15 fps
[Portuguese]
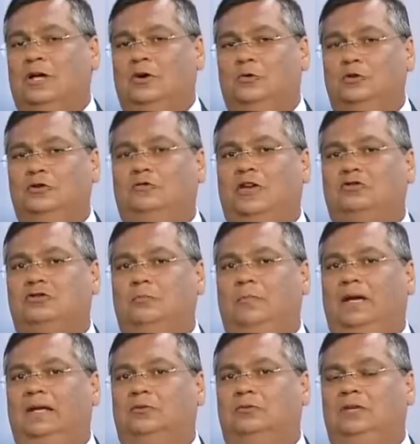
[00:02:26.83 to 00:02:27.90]
o
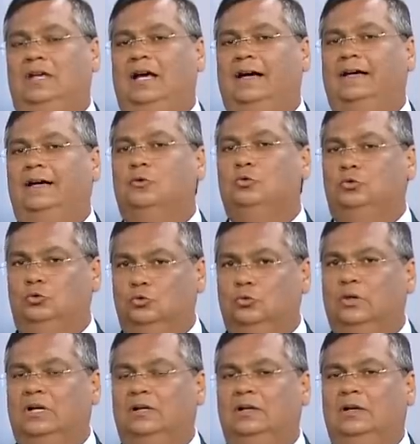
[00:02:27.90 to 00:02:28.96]
investimento em
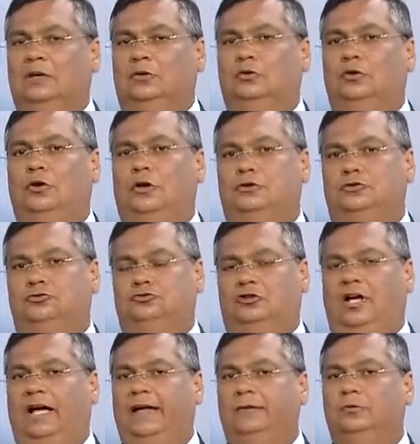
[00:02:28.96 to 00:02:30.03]
agricultura no nosso
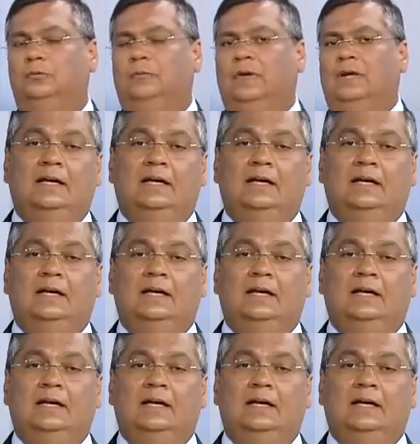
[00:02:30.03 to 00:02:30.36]
estado.